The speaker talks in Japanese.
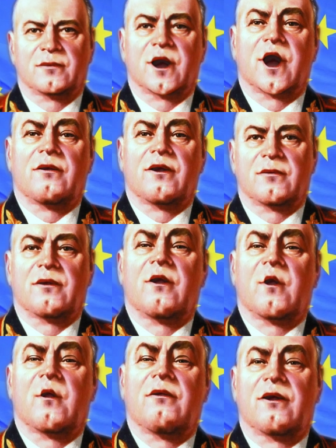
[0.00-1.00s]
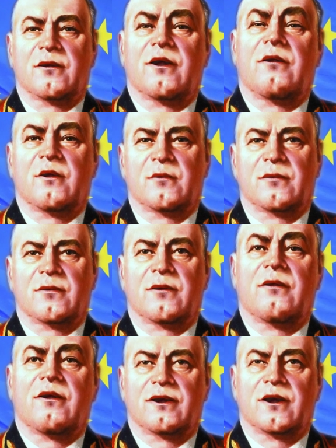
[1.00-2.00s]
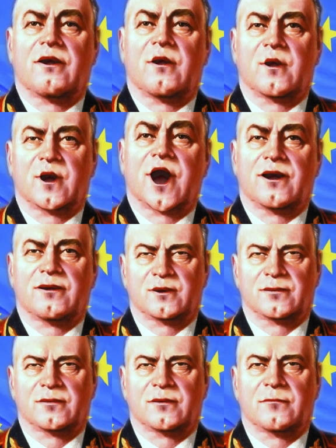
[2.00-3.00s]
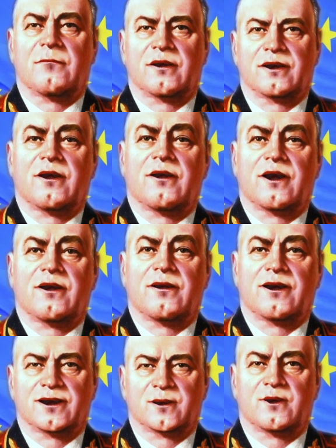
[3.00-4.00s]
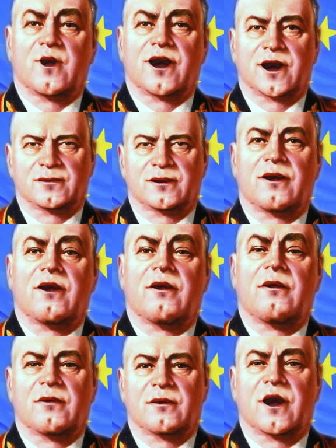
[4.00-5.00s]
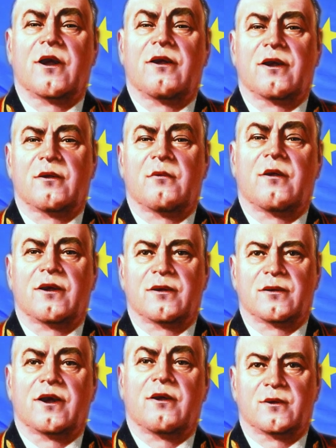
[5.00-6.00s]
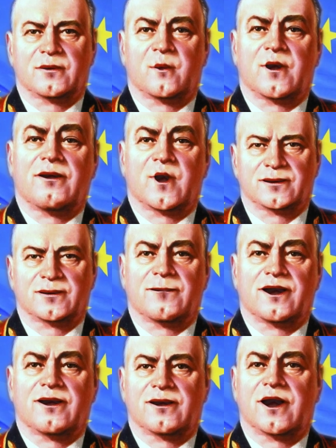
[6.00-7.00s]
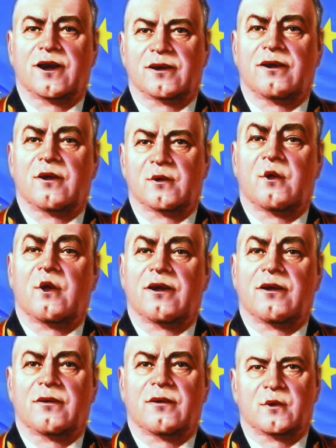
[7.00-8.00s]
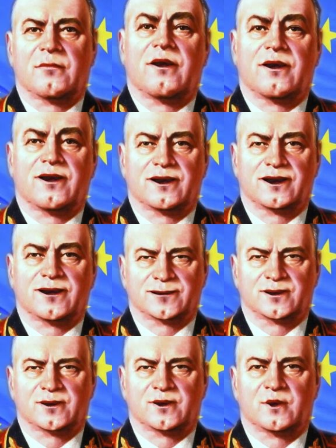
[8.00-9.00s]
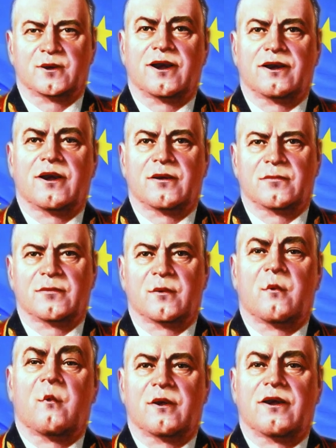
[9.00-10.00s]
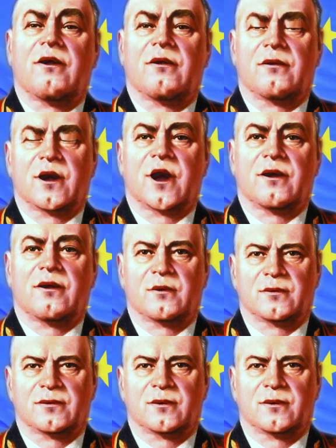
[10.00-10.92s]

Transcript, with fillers: こんにちはの皆様、欧州連合は、ロシアが曲がることを余儀なくされることができないことをまだ理解する準備ができていません。しかし、欧州連合は、